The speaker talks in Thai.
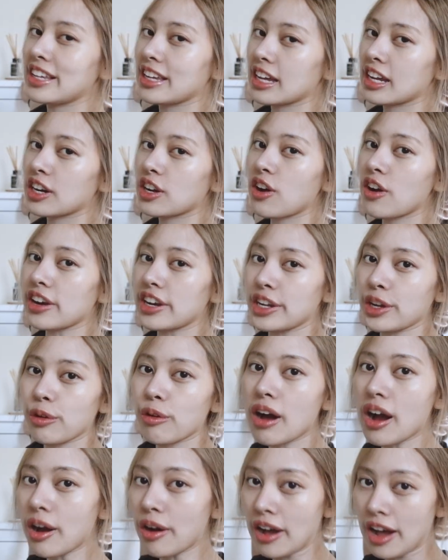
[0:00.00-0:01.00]
กันก่อนดีกว่า
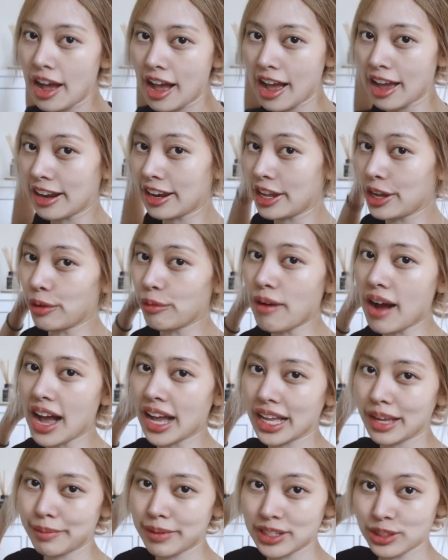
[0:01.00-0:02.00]
หาอะไรวาง
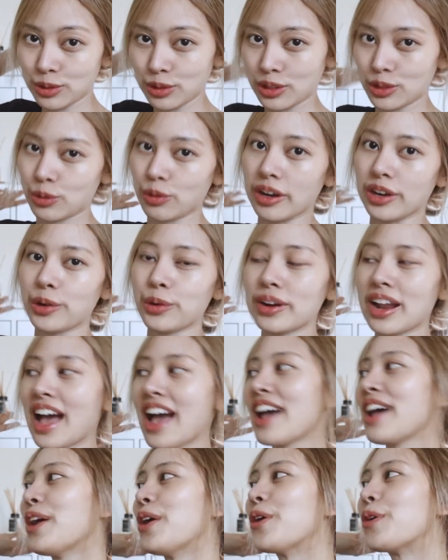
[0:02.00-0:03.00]
ให้มันสวยๆดูนะ
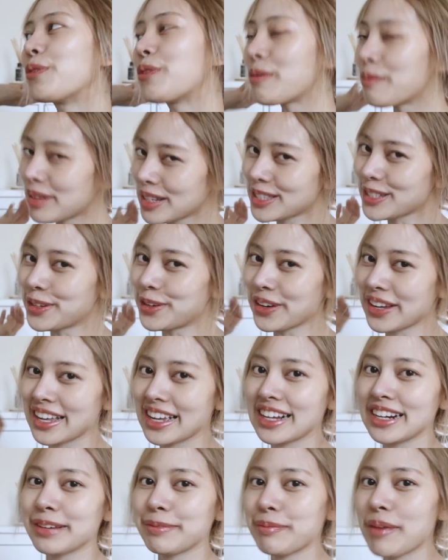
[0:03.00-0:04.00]
ว่ามันจะโอเค
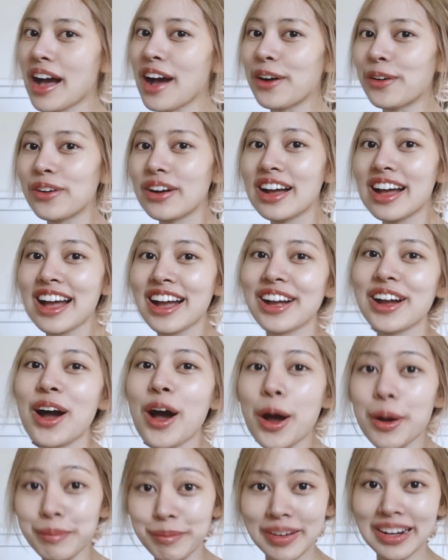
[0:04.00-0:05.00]
หรือเปล่า ก็
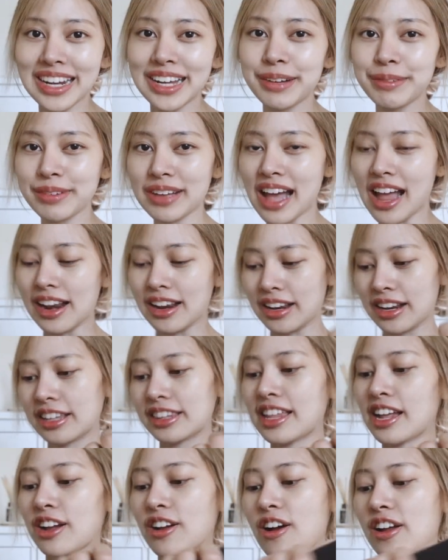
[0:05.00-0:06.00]
มาเริ่มกัน แต่
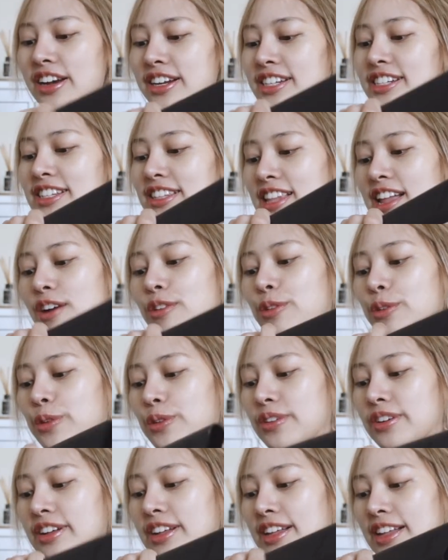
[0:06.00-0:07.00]
ก่อนอื่นเรา
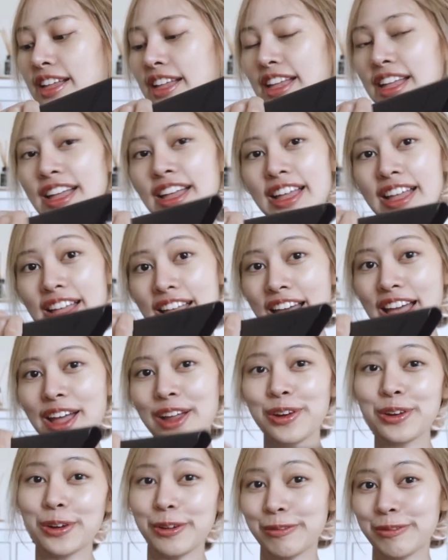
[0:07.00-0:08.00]

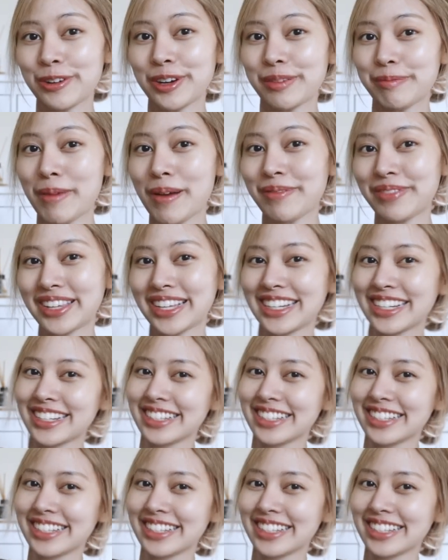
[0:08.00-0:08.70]
ดูดฝุ่นแป๊บหนึ่ง